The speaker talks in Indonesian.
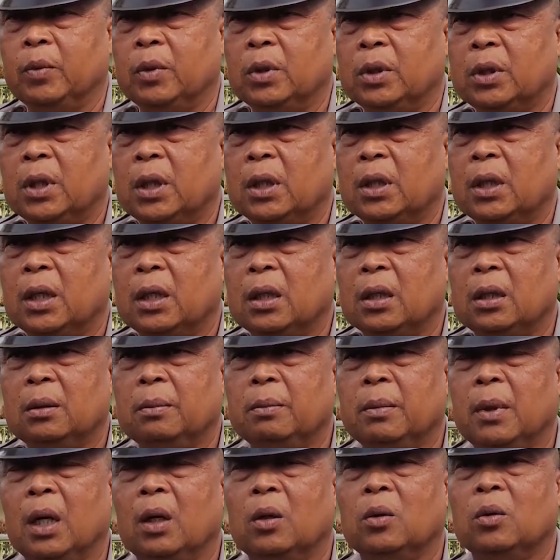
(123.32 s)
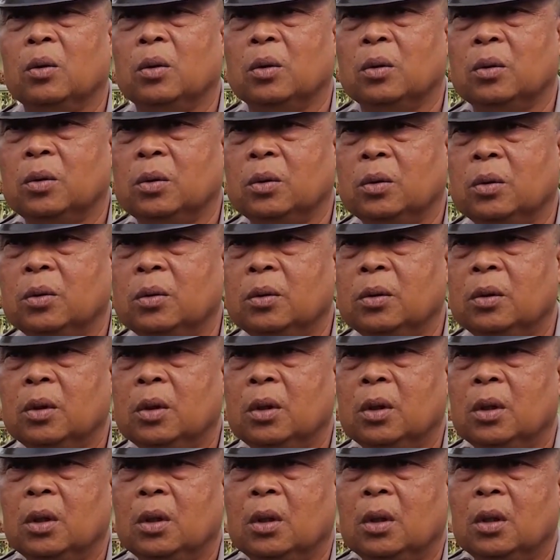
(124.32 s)
pemuda dari Maluku
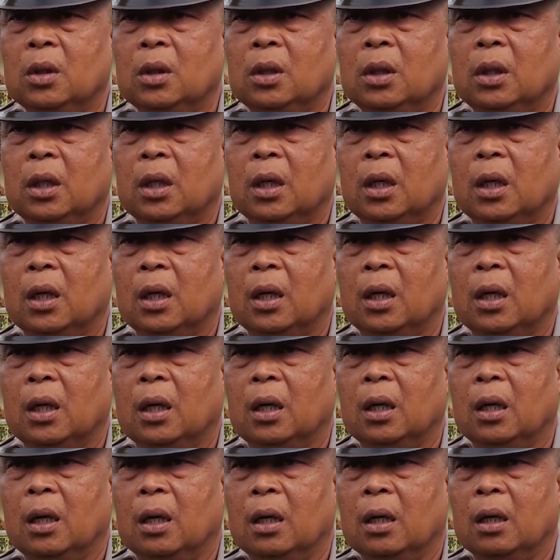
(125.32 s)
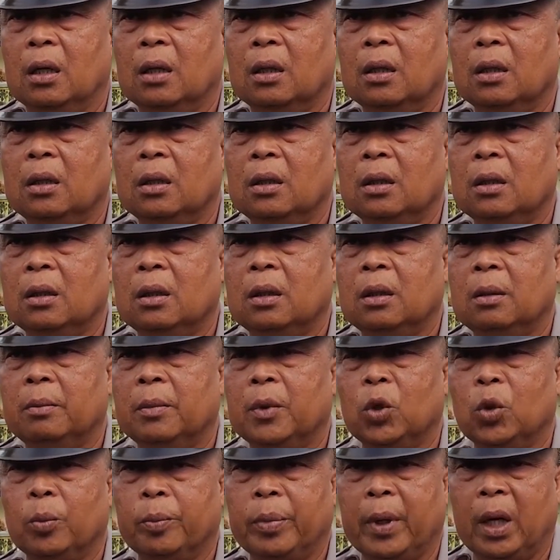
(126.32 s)
yang
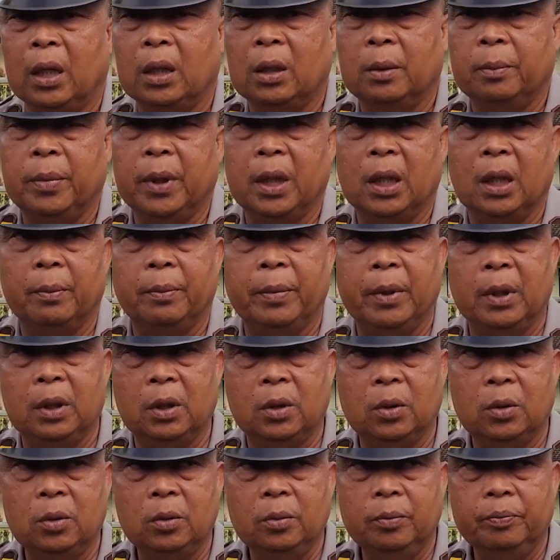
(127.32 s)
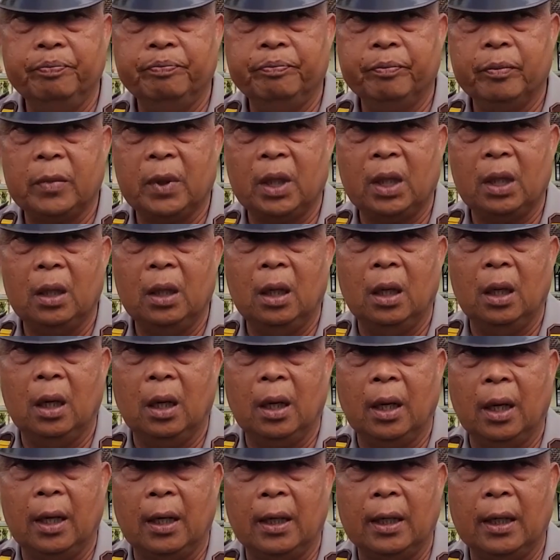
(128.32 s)
menumpang di pickup itu
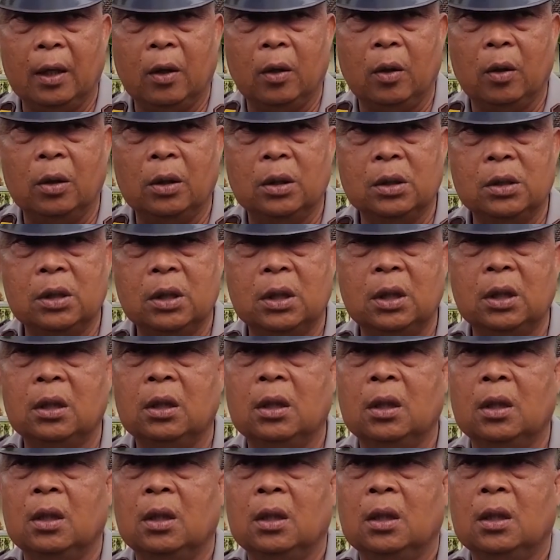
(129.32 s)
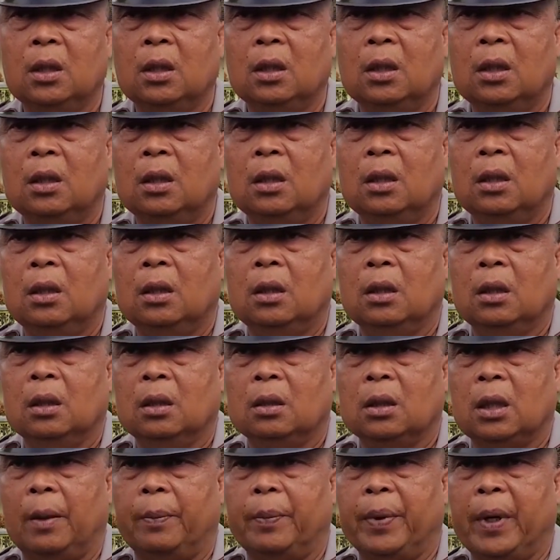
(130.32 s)
nah, karena kondisi
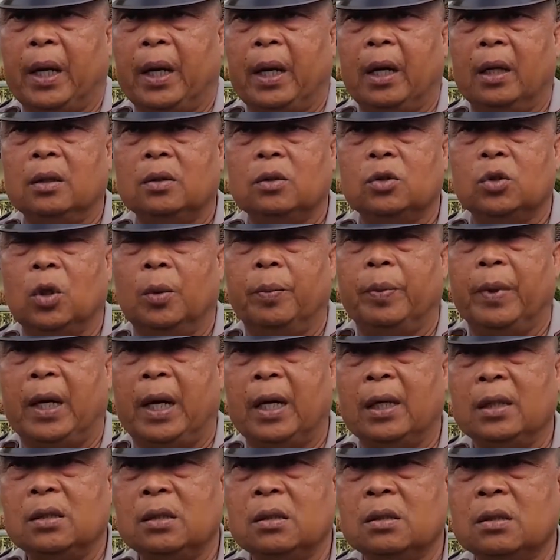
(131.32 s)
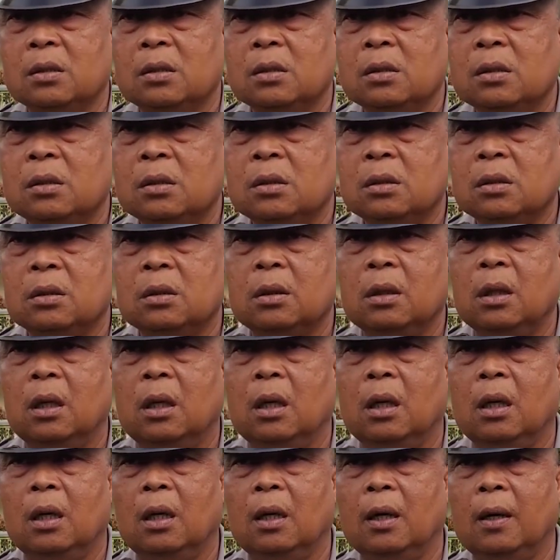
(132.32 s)
tabrakan cukup keras
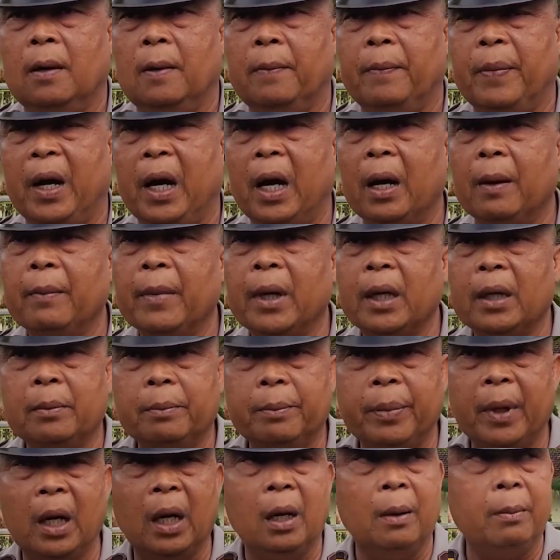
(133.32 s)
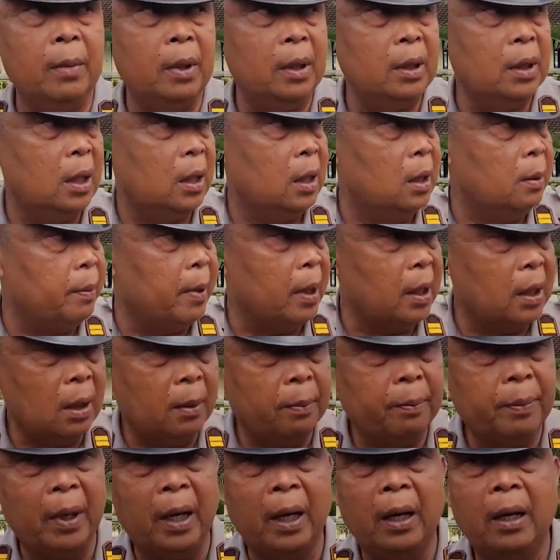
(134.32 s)
pengaman pengaman
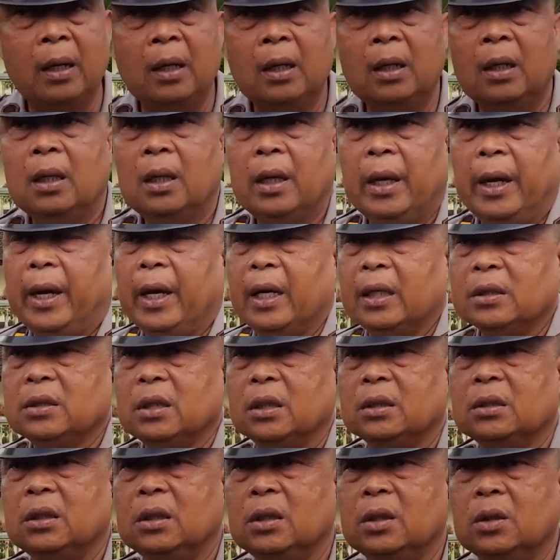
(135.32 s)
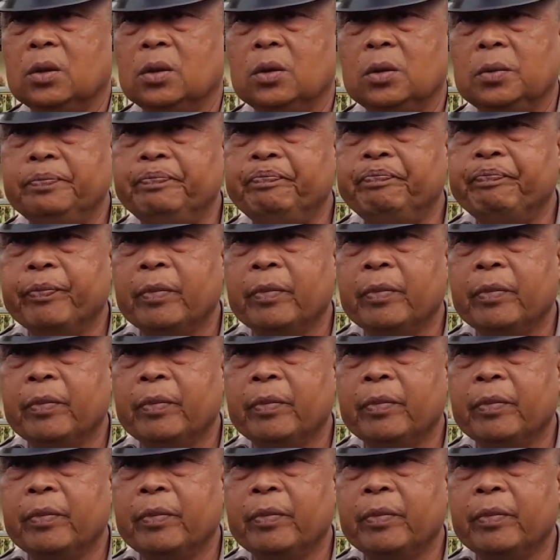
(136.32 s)
daripada bak SS itu